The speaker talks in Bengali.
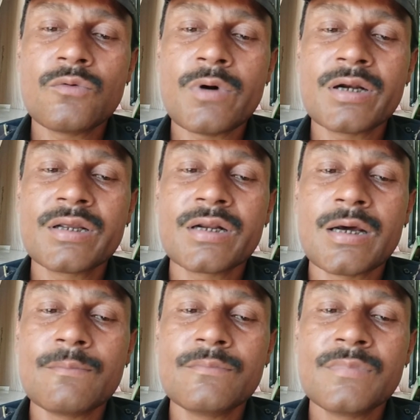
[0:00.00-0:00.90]
ওয়ান
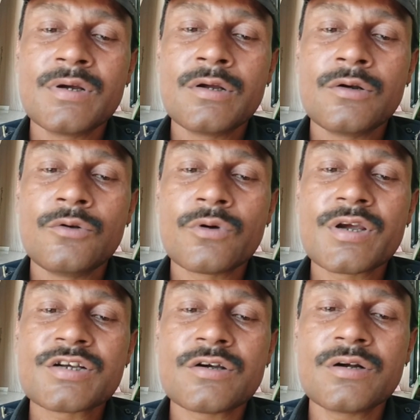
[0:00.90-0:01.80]
গ্রাম
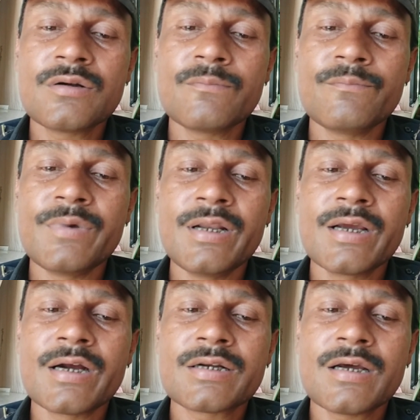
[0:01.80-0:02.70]
লোকেশন
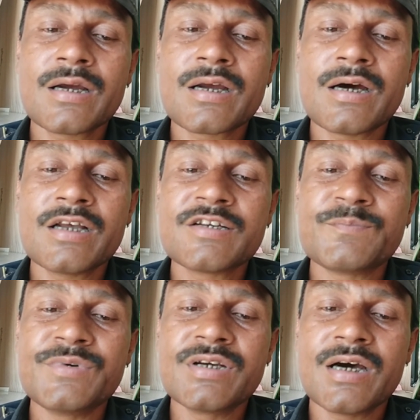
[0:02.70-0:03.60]
বেলেঘাটা কাজ
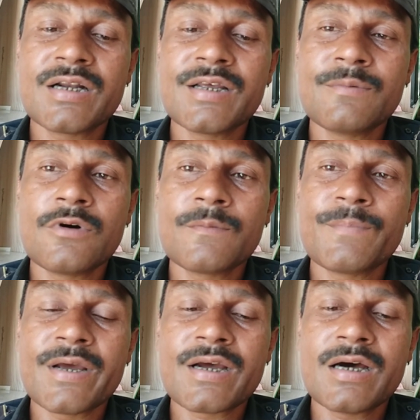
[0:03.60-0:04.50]
পিকার এবং
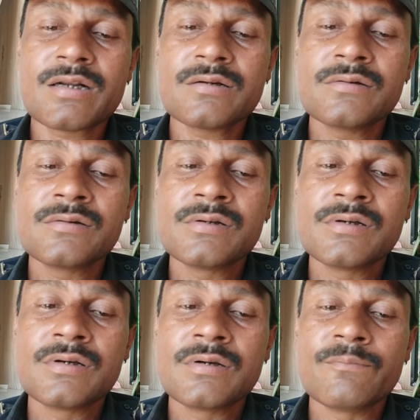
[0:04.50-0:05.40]
প্যাকার
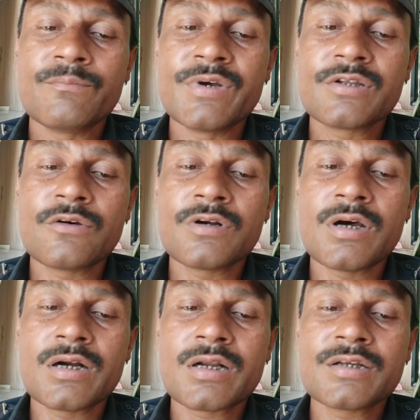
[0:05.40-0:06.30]
বেতন
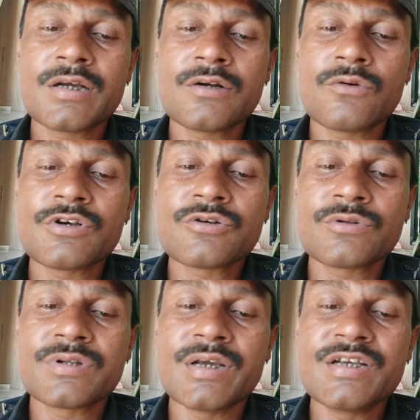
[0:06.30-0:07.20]
আট হাজার নয়শো
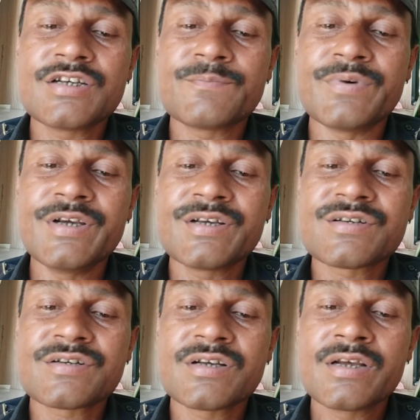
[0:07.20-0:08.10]
তেইশ
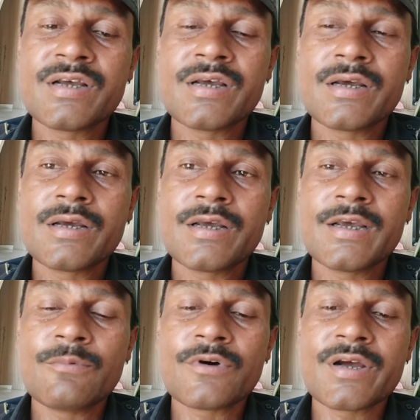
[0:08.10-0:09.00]
ফিক্সড
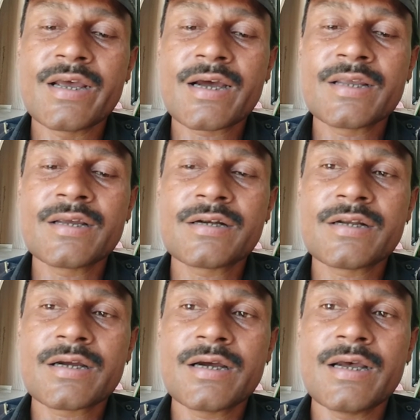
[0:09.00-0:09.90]
এবং এক হাজার
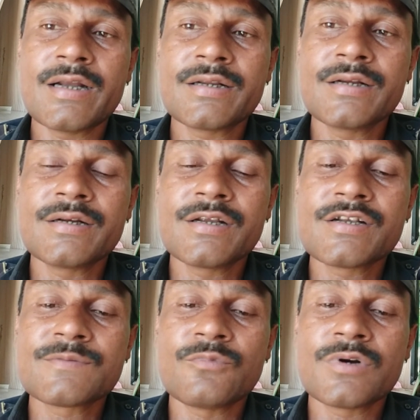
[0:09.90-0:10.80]
টাকা
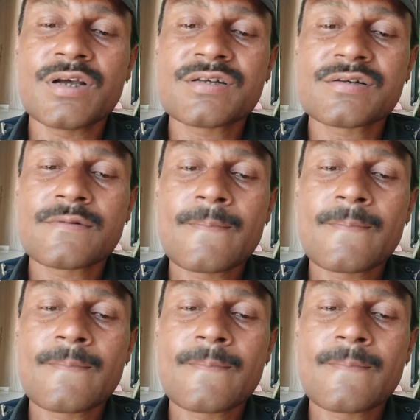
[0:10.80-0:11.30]
অ্যাটেন্ডেন্স বোনাস